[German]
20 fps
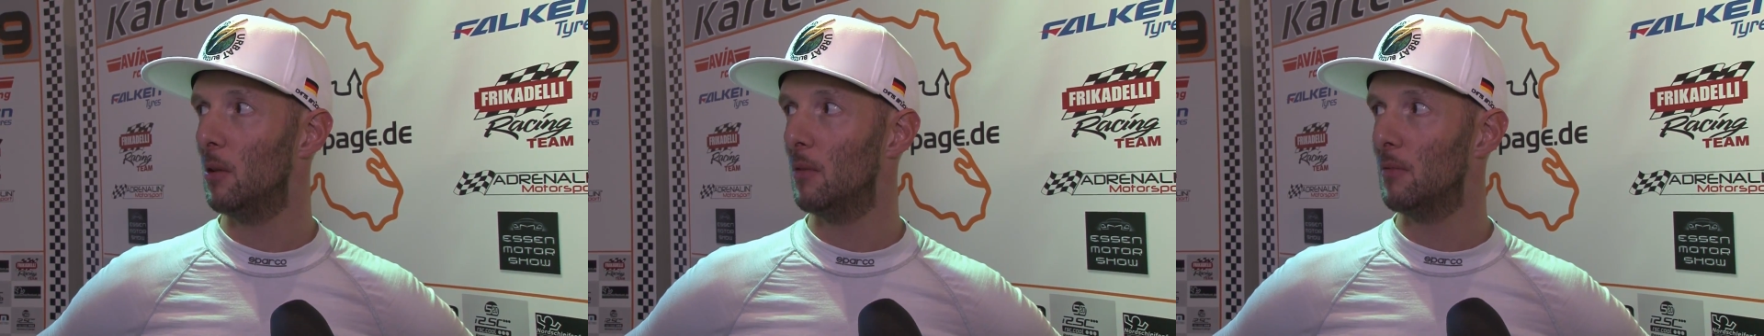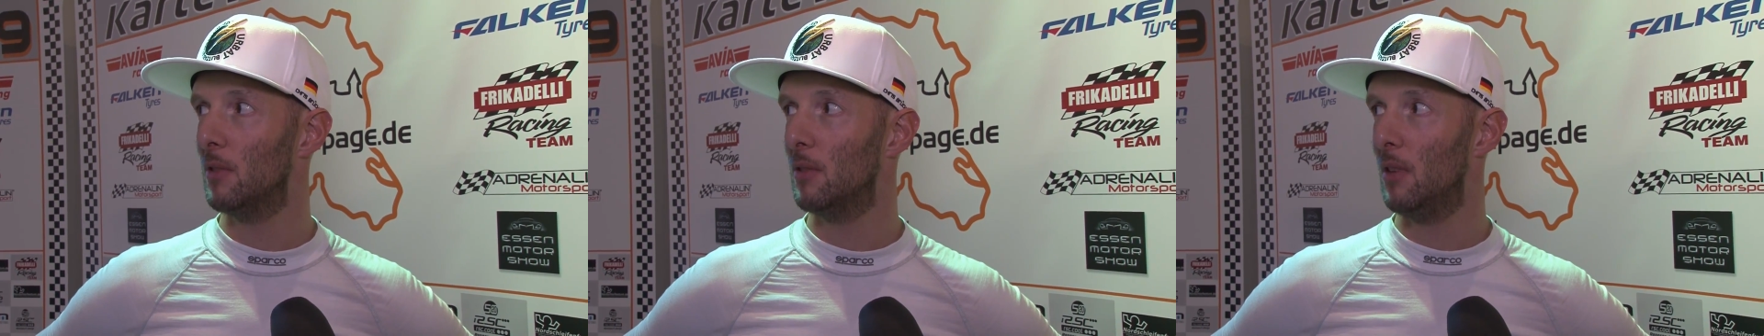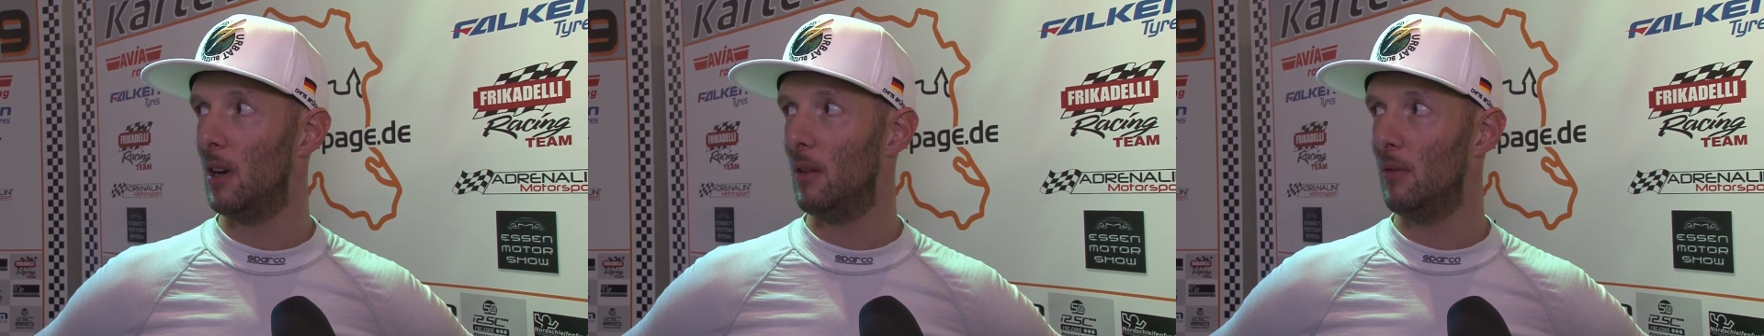
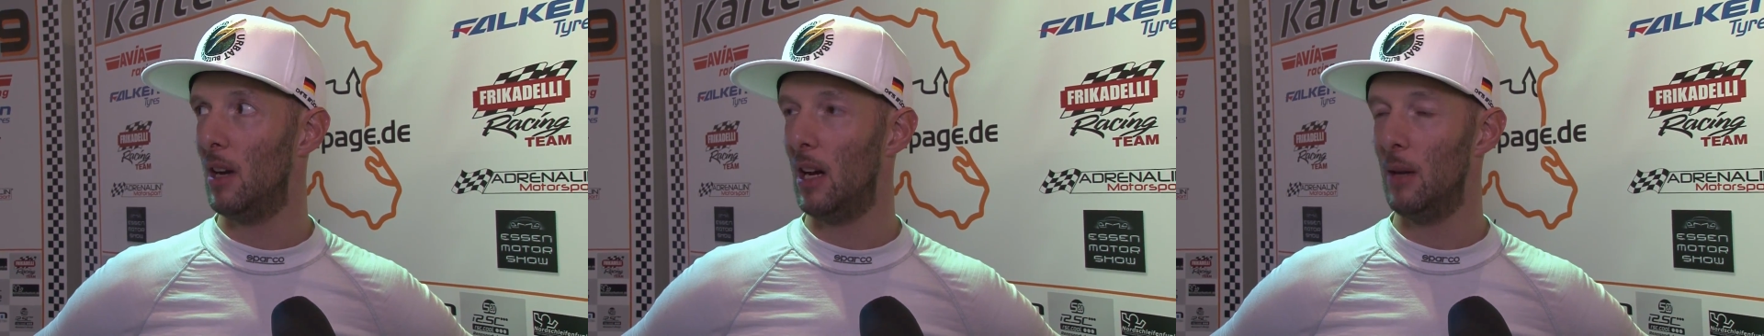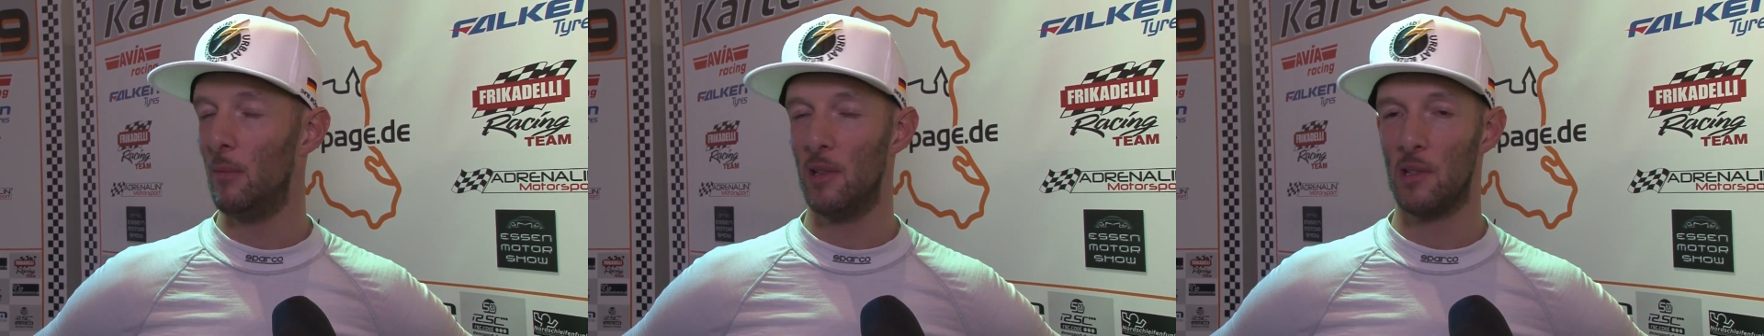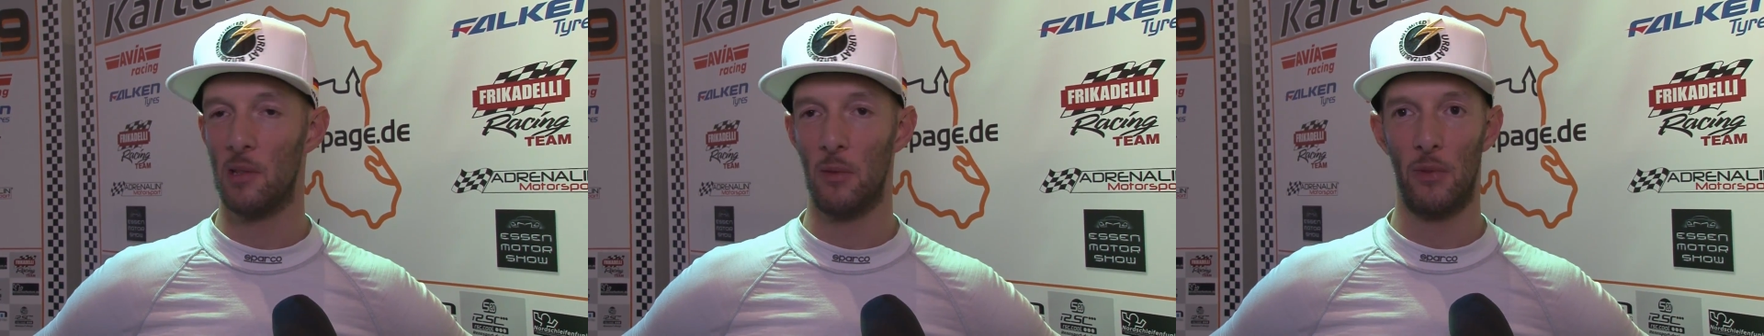irgendwie waren wir
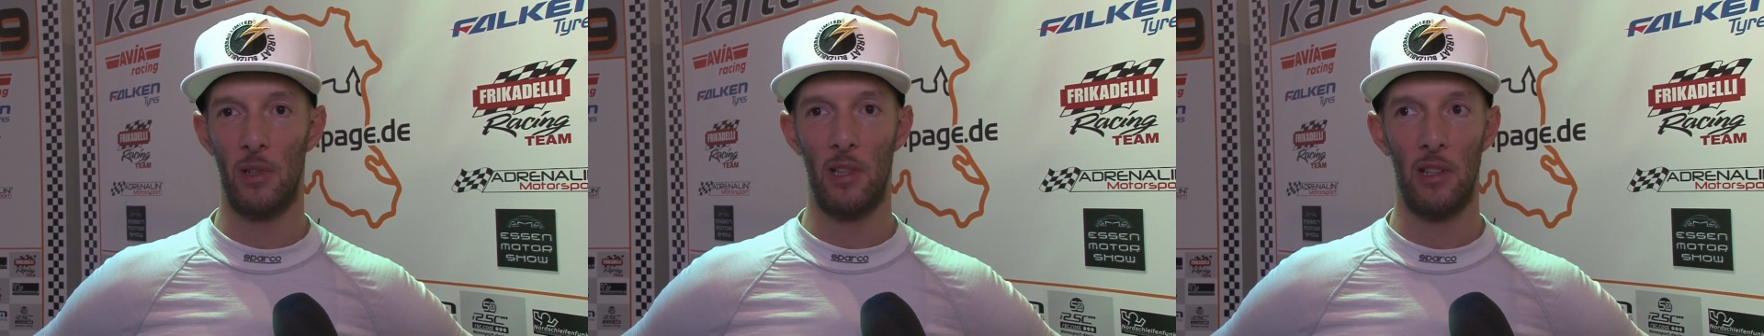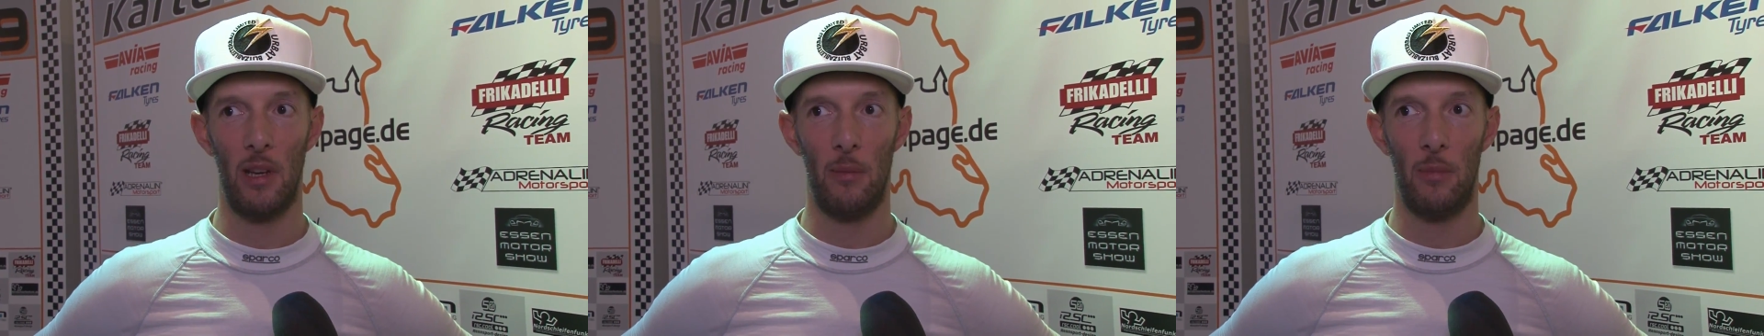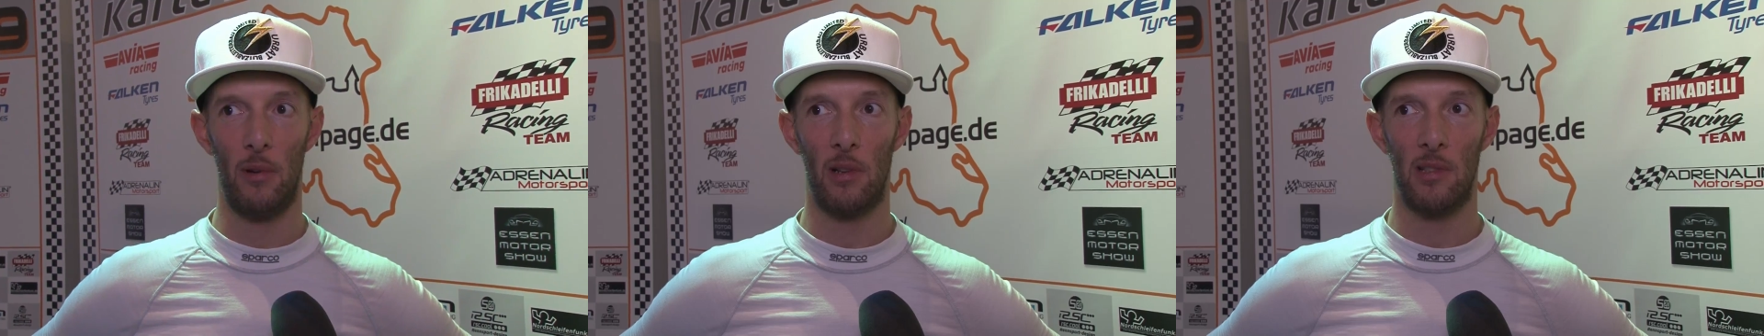einmal zu viel
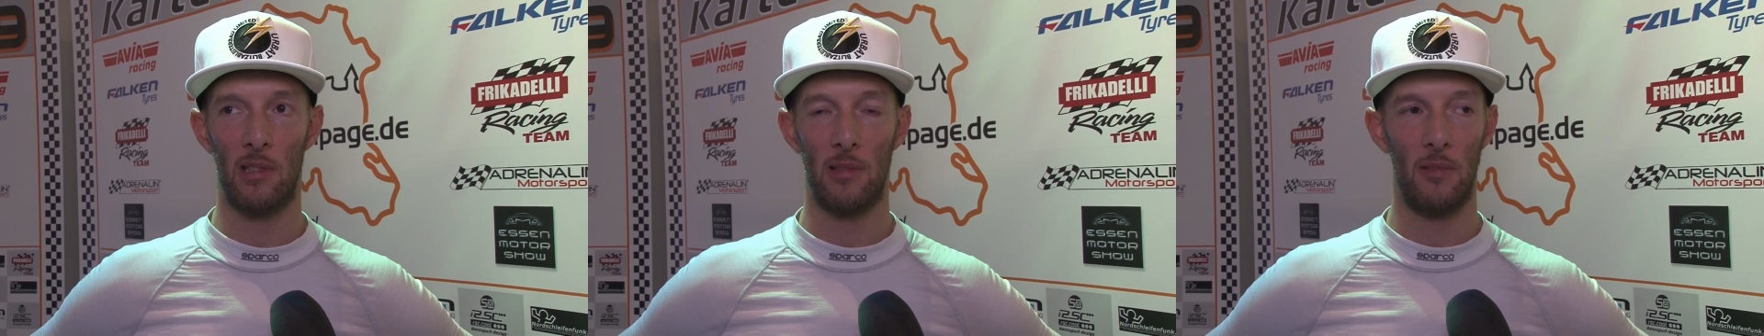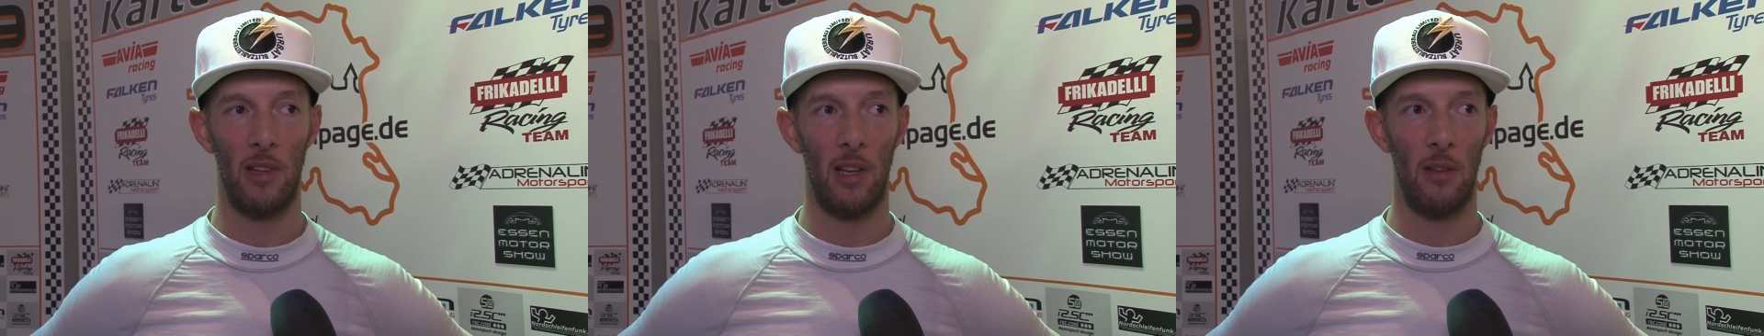in der Box.